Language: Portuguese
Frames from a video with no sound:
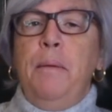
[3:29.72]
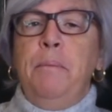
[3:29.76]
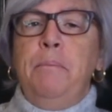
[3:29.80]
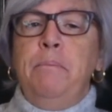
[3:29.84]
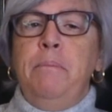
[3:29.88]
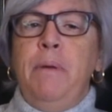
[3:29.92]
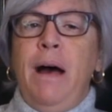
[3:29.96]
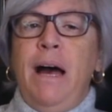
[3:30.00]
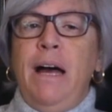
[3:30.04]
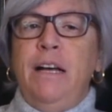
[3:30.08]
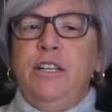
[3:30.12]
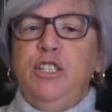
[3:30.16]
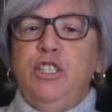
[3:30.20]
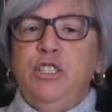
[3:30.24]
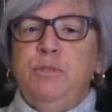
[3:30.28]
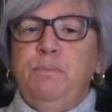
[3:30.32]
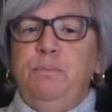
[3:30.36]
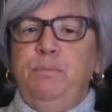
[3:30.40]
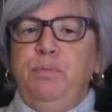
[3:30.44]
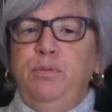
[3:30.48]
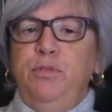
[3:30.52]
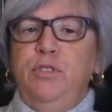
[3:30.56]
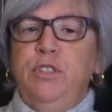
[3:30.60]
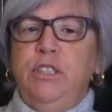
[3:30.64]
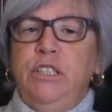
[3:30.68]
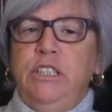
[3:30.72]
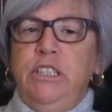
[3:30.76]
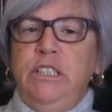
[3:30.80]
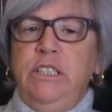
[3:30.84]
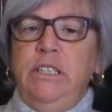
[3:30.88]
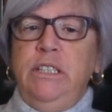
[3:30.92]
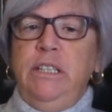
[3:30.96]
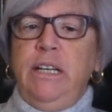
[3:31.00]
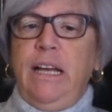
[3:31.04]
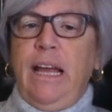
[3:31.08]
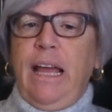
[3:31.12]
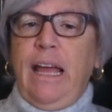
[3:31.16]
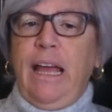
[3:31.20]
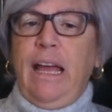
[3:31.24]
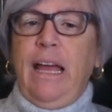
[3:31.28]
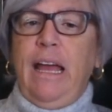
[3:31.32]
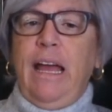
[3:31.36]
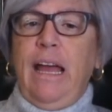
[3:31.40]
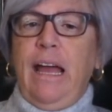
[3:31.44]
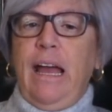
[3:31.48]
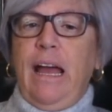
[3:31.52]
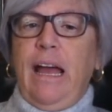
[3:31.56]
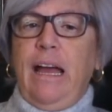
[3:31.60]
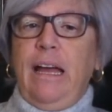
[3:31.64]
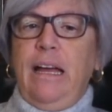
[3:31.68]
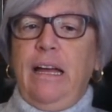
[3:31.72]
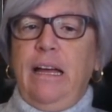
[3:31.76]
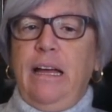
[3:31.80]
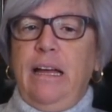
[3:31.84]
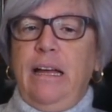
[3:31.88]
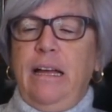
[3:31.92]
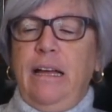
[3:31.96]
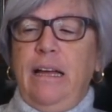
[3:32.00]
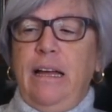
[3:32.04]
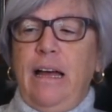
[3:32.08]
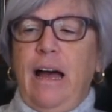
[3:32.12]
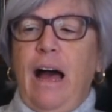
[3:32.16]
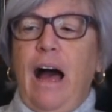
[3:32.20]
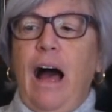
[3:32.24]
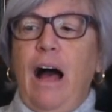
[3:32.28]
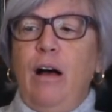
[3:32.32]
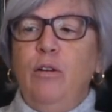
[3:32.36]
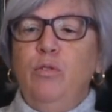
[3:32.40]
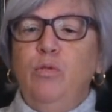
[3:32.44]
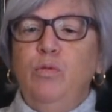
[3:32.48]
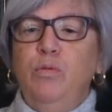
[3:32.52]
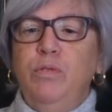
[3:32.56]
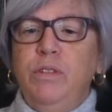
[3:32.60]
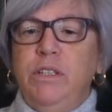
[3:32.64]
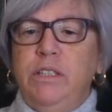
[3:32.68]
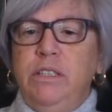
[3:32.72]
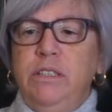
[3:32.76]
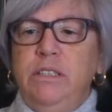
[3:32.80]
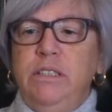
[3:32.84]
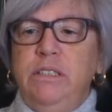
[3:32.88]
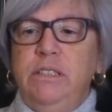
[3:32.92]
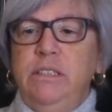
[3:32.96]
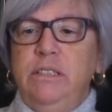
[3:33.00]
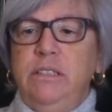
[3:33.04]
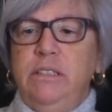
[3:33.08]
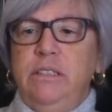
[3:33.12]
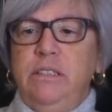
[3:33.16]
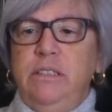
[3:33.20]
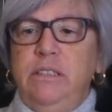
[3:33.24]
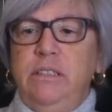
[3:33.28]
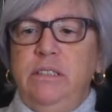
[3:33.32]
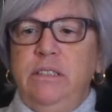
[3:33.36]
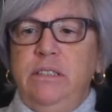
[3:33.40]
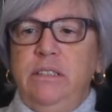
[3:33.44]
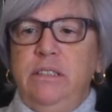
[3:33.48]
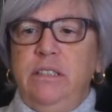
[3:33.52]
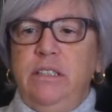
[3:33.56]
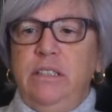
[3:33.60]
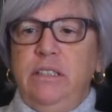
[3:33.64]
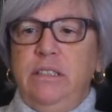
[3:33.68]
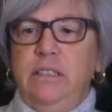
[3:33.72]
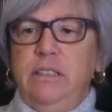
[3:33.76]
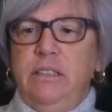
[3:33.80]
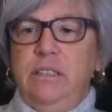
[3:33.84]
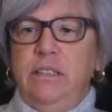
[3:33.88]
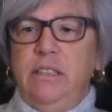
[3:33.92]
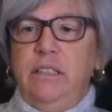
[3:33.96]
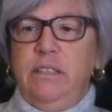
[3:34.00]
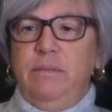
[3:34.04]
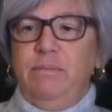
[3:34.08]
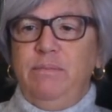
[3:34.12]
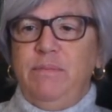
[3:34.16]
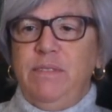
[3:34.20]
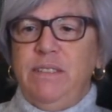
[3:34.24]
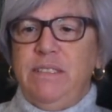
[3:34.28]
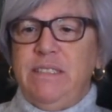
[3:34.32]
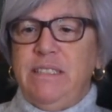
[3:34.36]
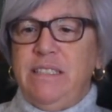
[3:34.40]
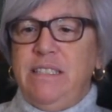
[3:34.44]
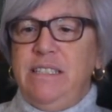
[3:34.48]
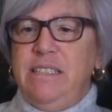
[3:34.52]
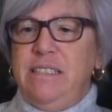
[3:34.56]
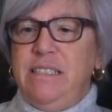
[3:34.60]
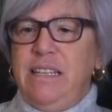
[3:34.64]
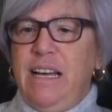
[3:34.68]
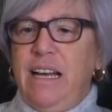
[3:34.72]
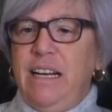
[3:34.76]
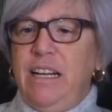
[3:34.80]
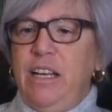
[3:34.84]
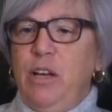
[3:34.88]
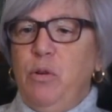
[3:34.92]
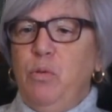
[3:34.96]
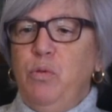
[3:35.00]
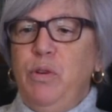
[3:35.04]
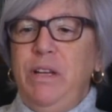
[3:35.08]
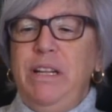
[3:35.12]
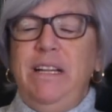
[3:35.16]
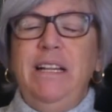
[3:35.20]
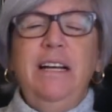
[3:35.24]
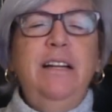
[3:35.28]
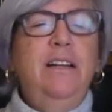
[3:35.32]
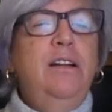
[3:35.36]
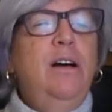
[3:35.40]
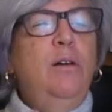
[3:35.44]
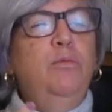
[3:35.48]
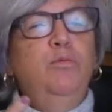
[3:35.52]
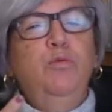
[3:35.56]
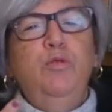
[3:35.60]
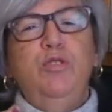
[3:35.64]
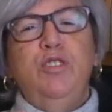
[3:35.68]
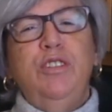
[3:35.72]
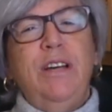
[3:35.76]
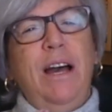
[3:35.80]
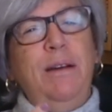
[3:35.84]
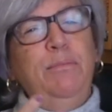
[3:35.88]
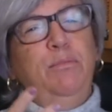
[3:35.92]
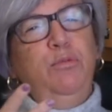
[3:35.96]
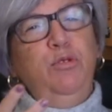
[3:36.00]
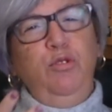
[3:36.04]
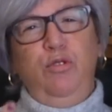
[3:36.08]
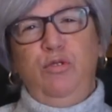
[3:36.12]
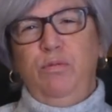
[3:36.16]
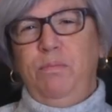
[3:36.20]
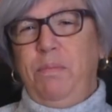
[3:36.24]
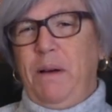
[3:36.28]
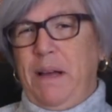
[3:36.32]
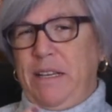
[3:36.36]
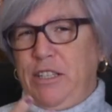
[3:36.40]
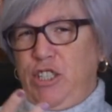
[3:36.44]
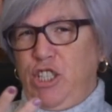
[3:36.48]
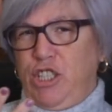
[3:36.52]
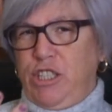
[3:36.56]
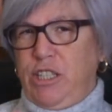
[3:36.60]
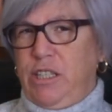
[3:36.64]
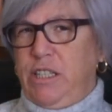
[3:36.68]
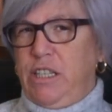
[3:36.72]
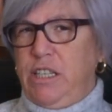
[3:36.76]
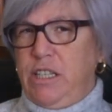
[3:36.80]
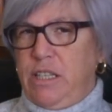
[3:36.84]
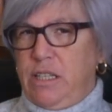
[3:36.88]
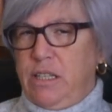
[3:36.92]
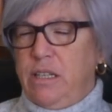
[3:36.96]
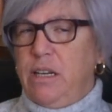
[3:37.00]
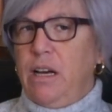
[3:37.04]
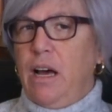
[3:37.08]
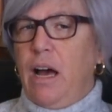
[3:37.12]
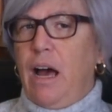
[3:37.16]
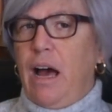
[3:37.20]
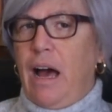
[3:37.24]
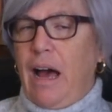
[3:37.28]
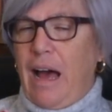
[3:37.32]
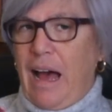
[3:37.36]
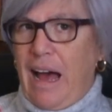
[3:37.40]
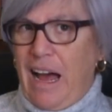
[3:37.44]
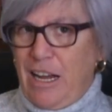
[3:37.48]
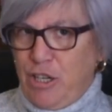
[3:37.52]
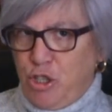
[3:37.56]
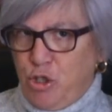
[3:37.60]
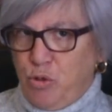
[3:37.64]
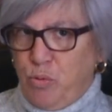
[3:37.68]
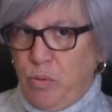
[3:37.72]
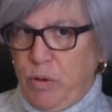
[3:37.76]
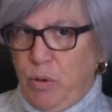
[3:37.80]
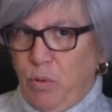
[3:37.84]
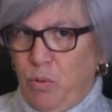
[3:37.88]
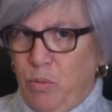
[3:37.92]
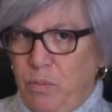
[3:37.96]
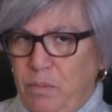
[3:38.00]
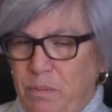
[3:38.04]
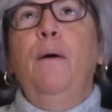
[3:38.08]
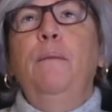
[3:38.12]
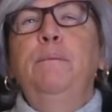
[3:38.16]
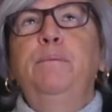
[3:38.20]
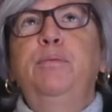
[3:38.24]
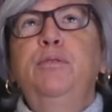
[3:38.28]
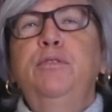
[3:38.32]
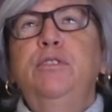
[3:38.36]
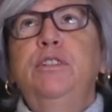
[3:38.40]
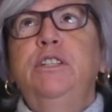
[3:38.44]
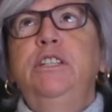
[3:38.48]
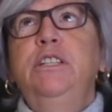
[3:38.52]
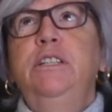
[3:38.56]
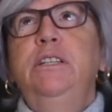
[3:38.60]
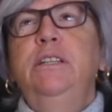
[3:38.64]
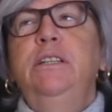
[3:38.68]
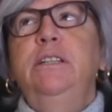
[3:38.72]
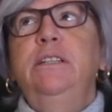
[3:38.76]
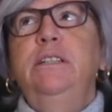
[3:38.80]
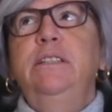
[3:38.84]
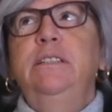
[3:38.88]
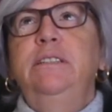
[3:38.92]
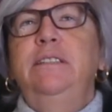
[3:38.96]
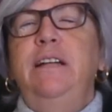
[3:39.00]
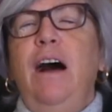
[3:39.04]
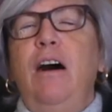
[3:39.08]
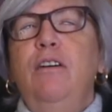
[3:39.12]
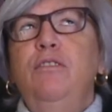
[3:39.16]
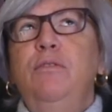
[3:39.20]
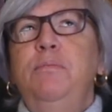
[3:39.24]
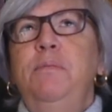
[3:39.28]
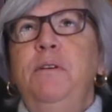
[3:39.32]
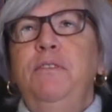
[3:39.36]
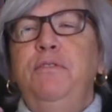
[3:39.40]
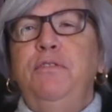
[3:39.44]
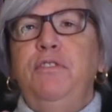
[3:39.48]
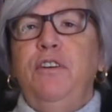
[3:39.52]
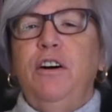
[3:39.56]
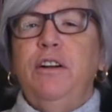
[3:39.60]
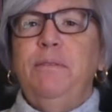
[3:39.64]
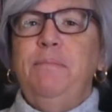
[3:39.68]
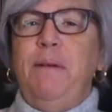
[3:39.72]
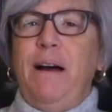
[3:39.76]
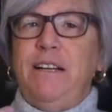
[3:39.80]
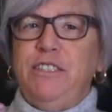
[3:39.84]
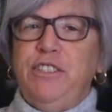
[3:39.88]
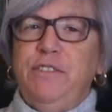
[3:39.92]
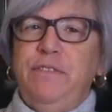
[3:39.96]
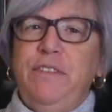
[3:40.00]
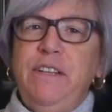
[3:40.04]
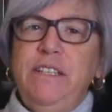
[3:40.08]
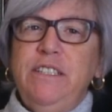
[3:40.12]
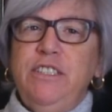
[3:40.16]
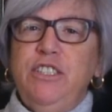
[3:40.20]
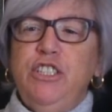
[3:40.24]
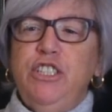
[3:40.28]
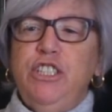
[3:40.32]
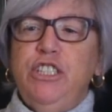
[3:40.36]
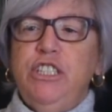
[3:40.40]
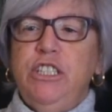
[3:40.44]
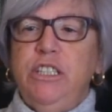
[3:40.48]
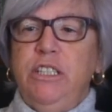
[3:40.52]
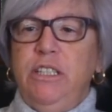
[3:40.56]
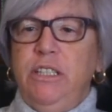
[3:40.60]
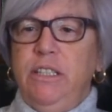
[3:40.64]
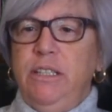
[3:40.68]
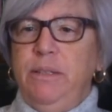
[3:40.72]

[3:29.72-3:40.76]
mas porque é eh, algo que, eh, eh, se quiserem, eu ainda não sei muito bem gerir, acho eu. Porque, de alguma forma, às vezes